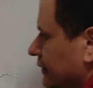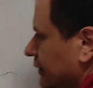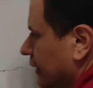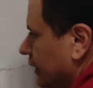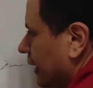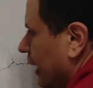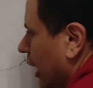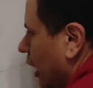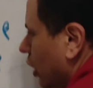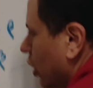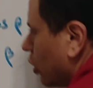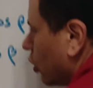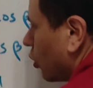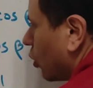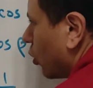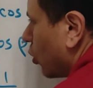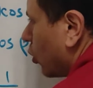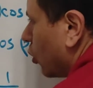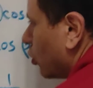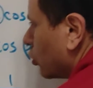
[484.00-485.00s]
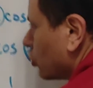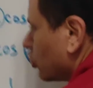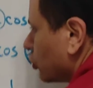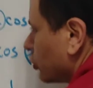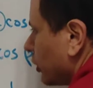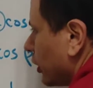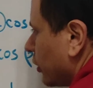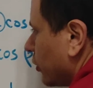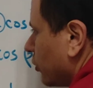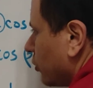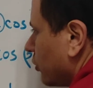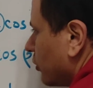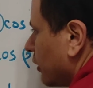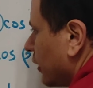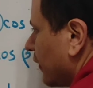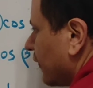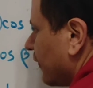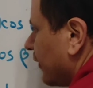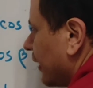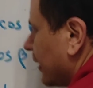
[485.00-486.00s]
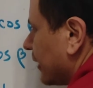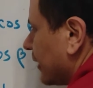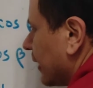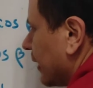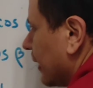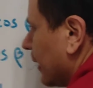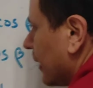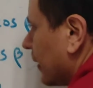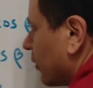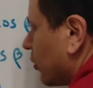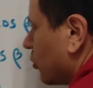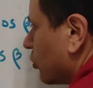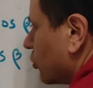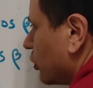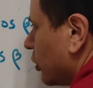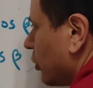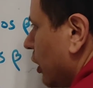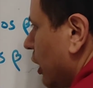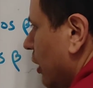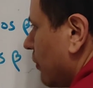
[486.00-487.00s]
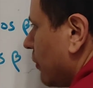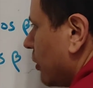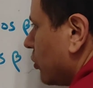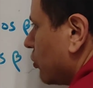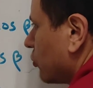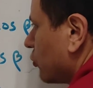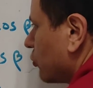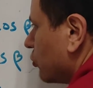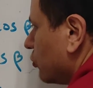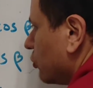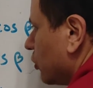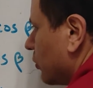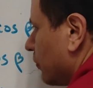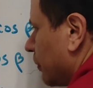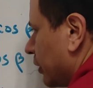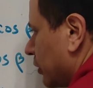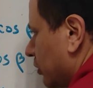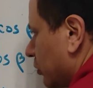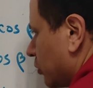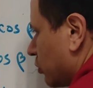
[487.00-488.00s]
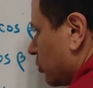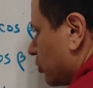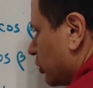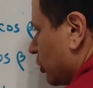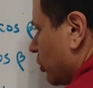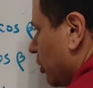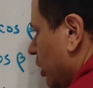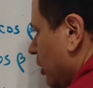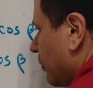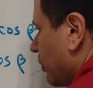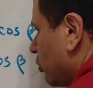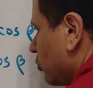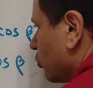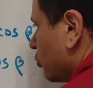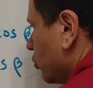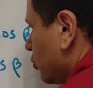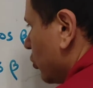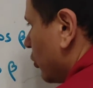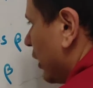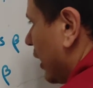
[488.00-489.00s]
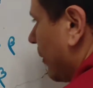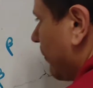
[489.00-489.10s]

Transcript: sería coseno de beta, coseno a la menos 1, perdón, coseno a la menos 1 en